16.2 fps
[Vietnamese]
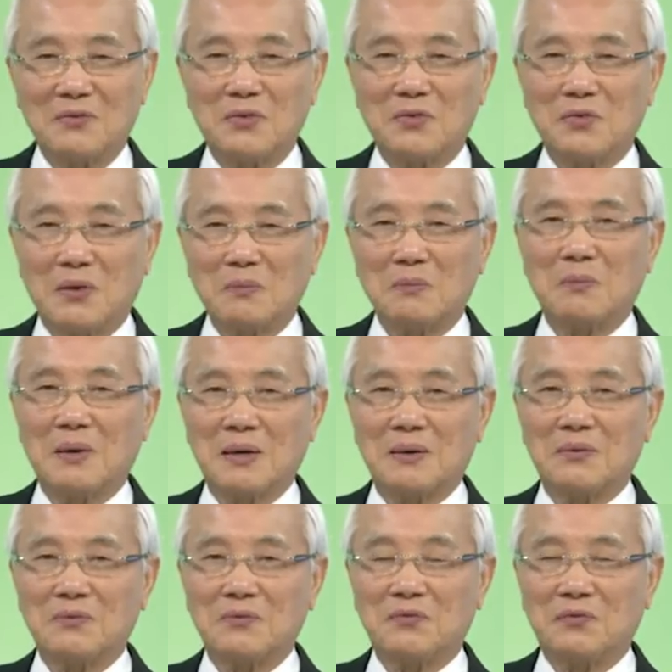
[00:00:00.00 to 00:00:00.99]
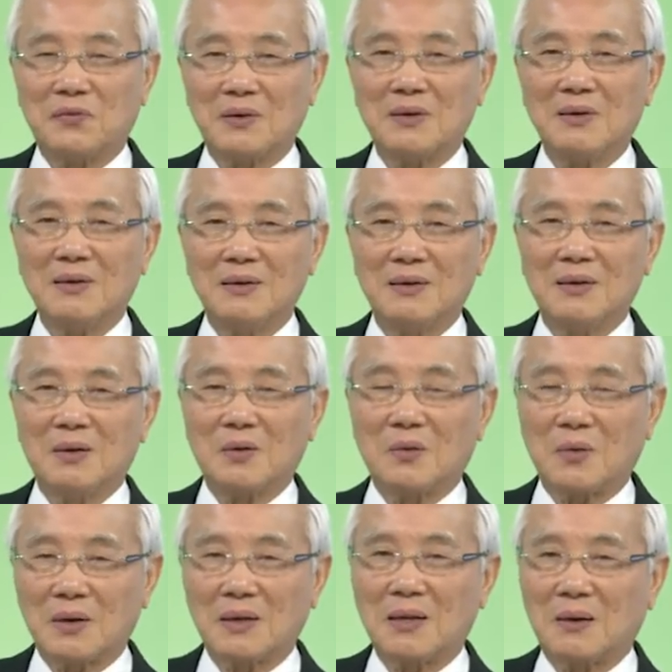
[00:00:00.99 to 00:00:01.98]
vì phòng bệnh vẫn
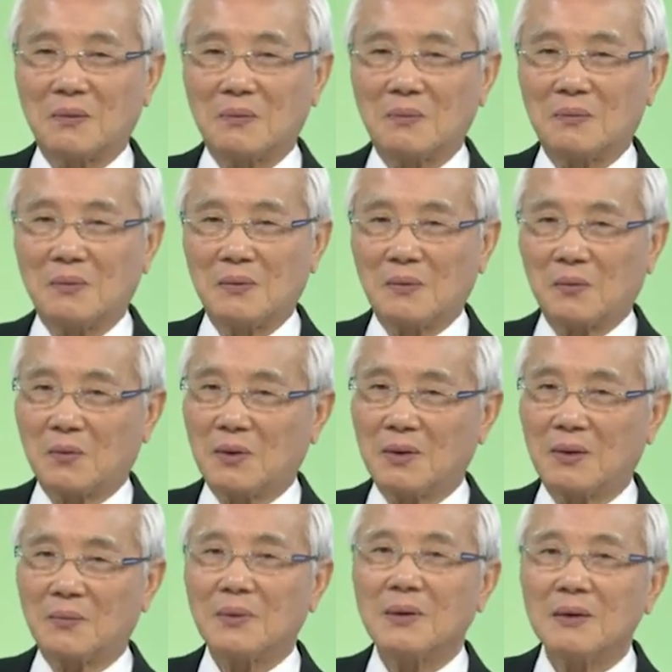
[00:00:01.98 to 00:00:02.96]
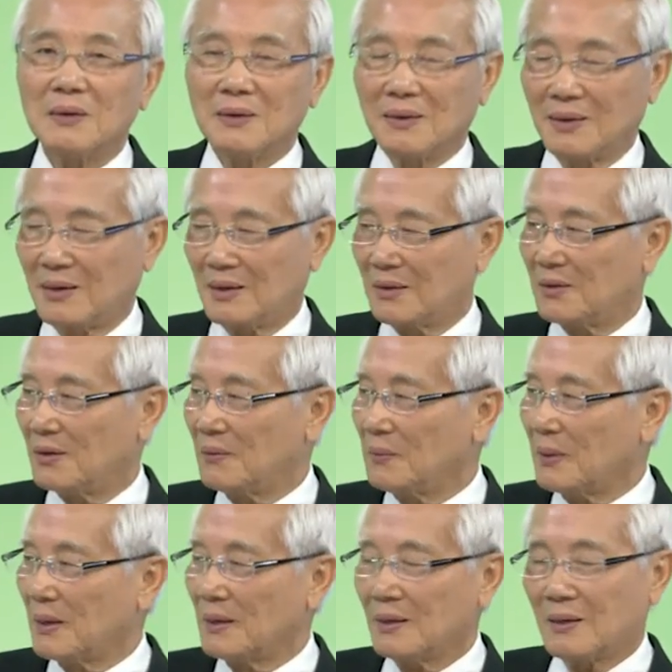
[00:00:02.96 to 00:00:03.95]
quan trọng quan trọng hơn là chữa
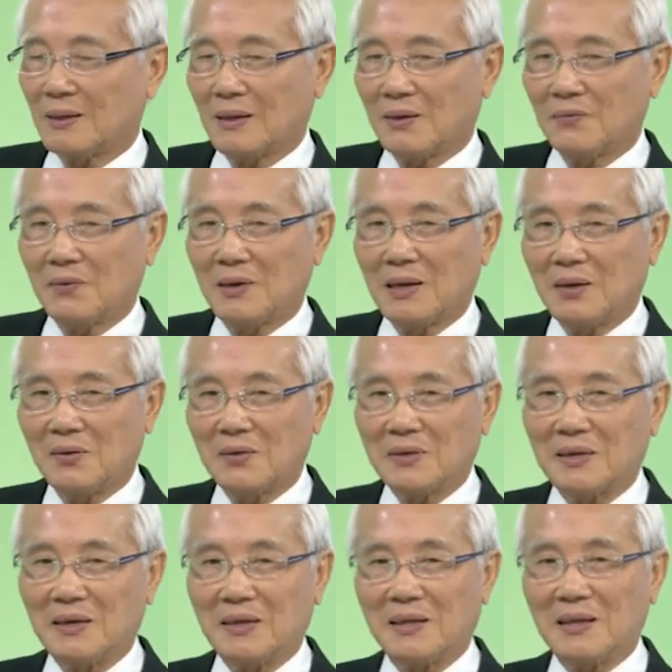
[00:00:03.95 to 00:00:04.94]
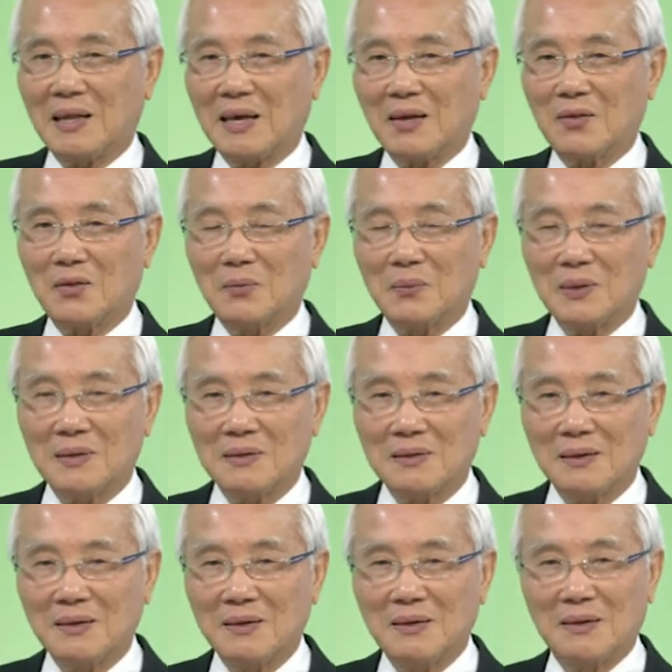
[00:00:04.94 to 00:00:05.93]
bệnh là tại vì để nó xảy ra rồi mới
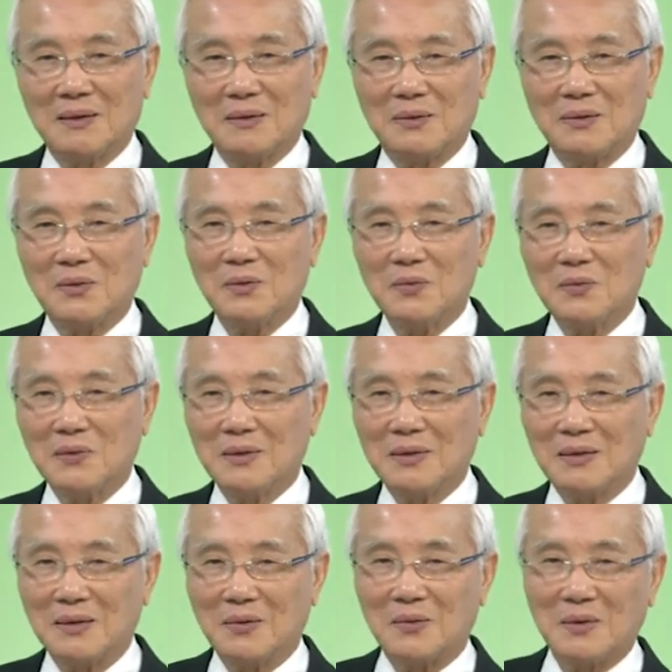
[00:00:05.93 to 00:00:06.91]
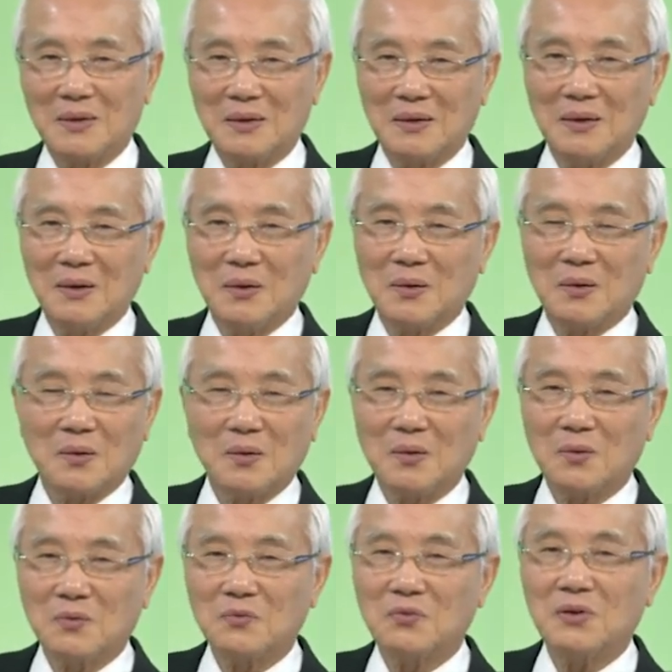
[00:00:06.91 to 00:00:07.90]
chữa thì thưa quý vị nhiều khi nó
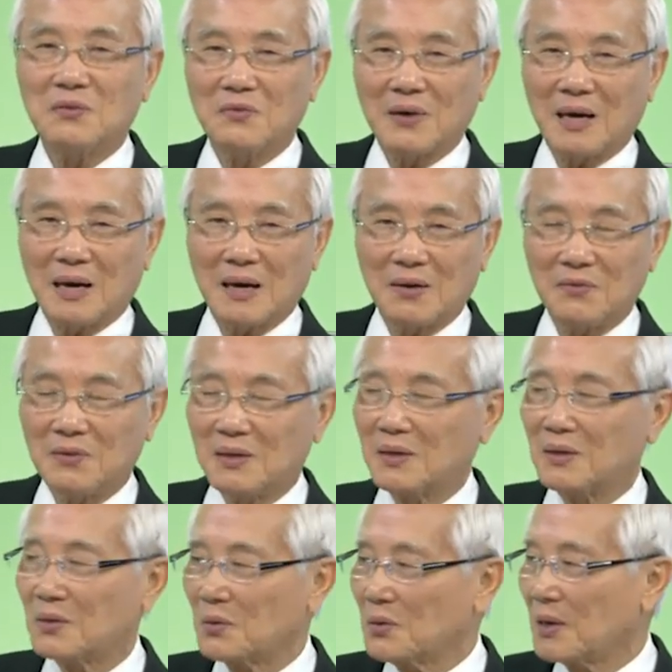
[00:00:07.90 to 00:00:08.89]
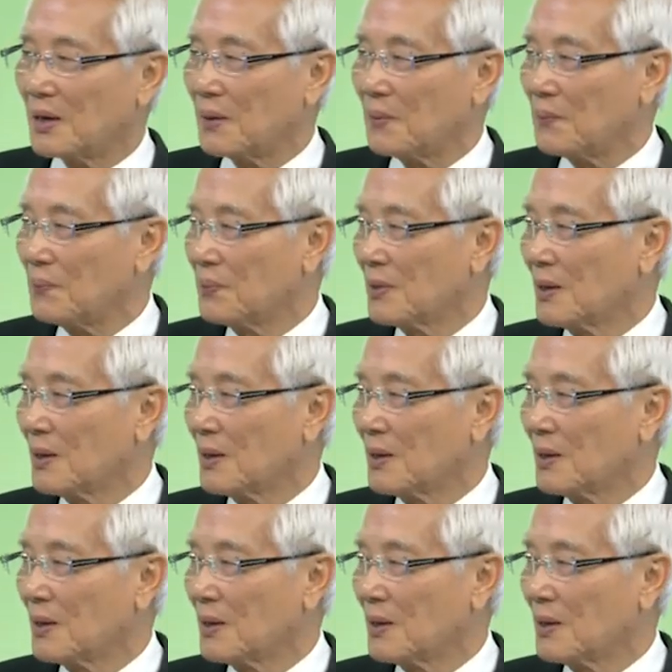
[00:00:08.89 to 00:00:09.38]
cũng vất vả và để tốn kém